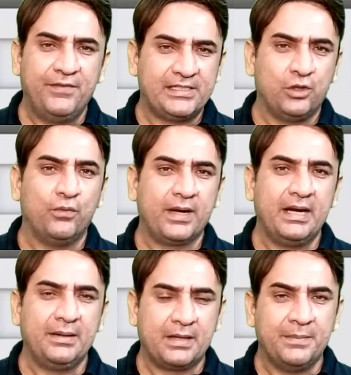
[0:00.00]
वैसे
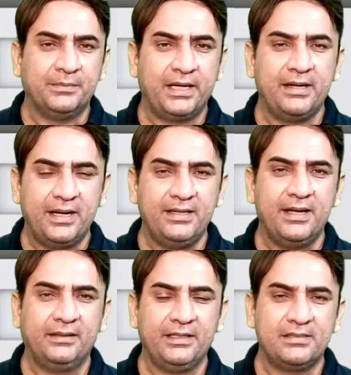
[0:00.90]
ओवरऑल कम तरीन नहीं
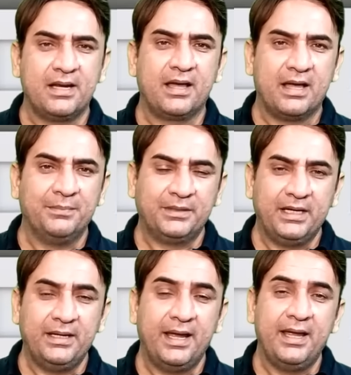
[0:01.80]
है तीसरा कम
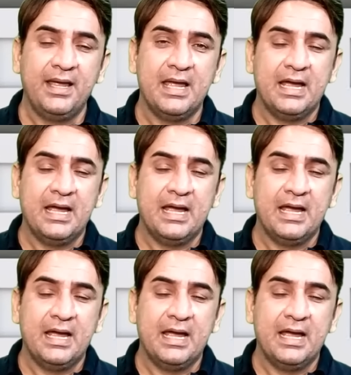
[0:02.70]
तरीन है